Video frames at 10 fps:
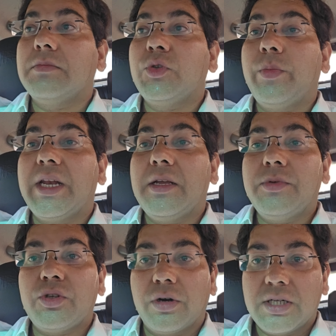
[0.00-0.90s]
जो मैंने अब
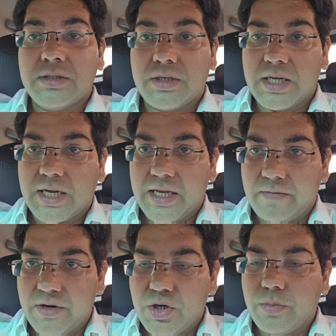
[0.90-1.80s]
शॉर्टेस्ट ट्रिक का
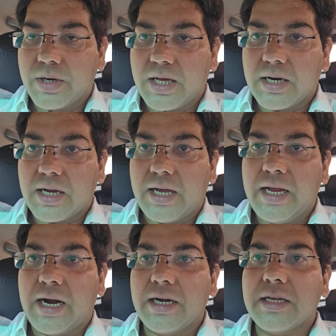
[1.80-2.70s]
एक वीडियो बना रखा
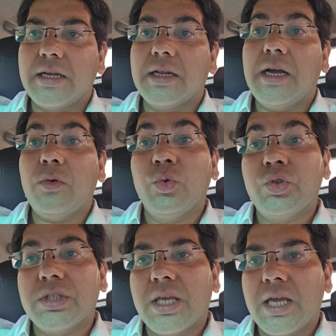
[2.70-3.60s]
है आर्टिकल का
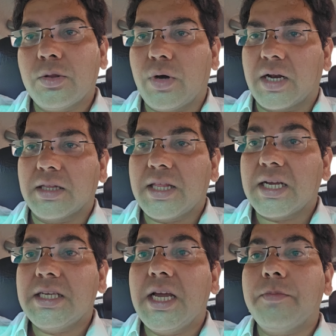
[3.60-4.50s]
उसके द्वारा
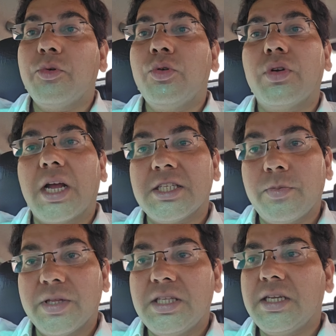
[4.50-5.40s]
ताकि आपको
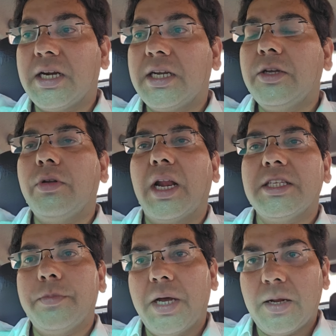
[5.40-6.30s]
राष्ट्रपति रटें और
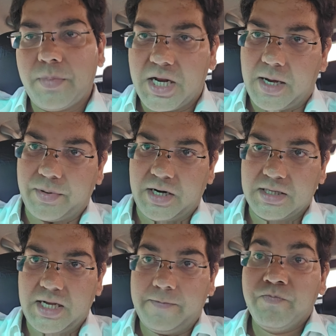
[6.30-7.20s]
राज्यपाल अपने आप रट
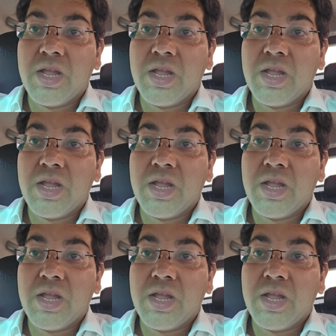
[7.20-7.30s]
जाए